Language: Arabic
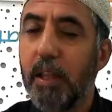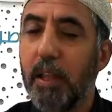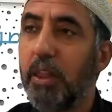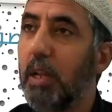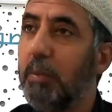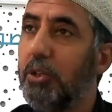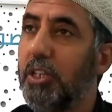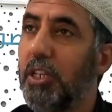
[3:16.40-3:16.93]
أه،
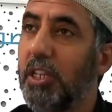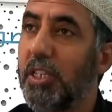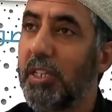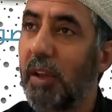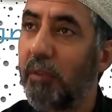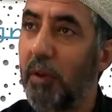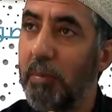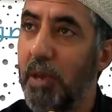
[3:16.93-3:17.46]
الضرائب تزيد
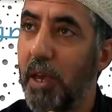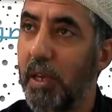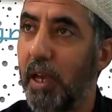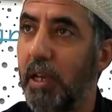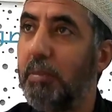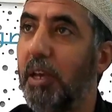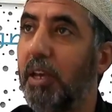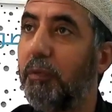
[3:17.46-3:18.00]
9%
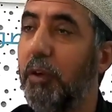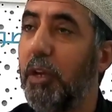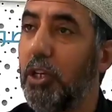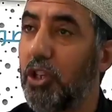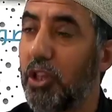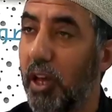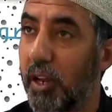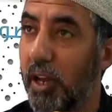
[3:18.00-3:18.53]
يعني ما
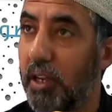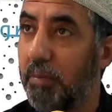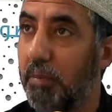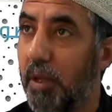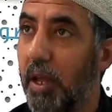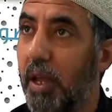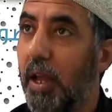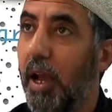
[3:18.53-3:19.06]
يكفيش ضرائب
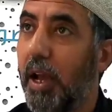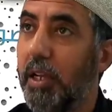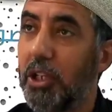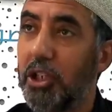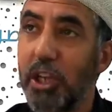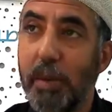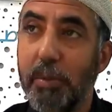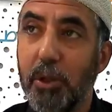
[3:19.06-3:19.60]

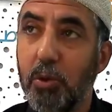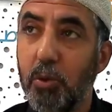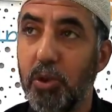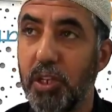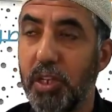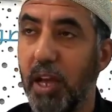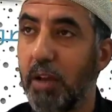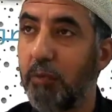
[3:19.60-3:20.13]
احنا الشعب
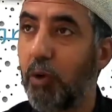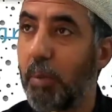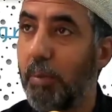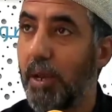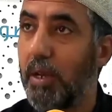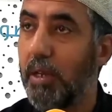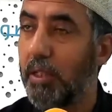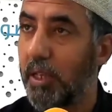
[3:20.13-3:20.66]
التونسي نعرفوا
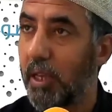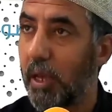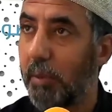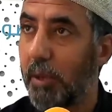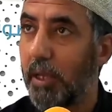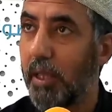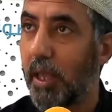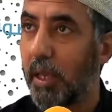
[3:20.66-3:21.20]
عمل
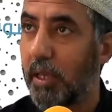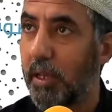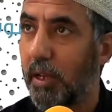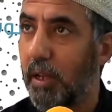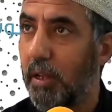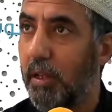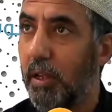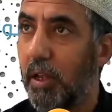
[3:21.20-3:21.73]
الانتخابات
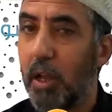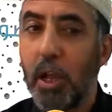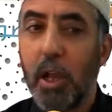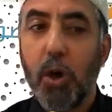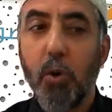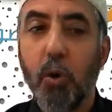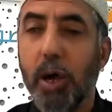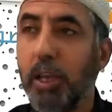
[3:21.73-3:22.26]
اخيره
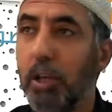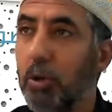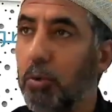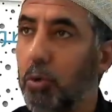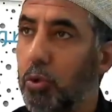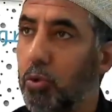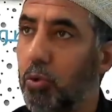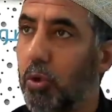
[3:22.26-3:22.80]
وغير
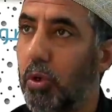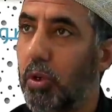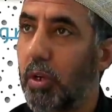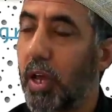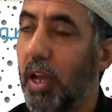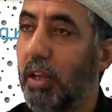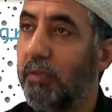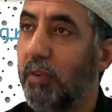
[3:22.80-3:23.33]
الوجوه
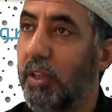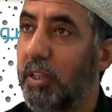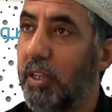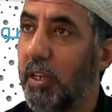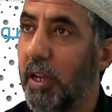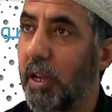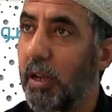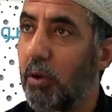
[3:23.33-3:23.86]
قال لك
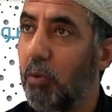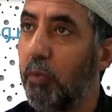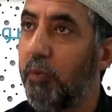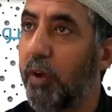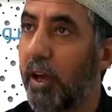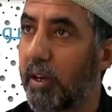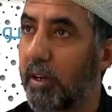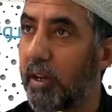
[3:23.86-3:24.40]
فدينا
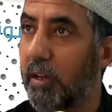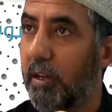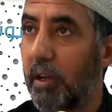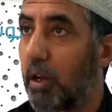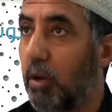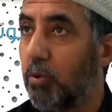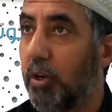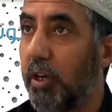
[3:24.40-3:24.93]
وفقرنا
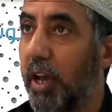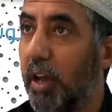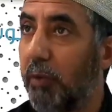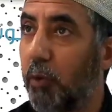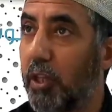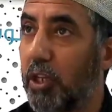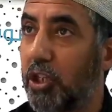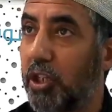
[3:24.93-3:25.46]
كلنا
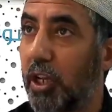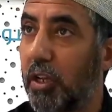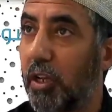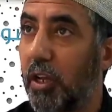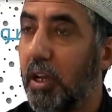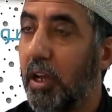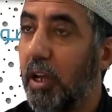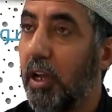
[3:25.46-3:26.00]
نعرف هذا الشيء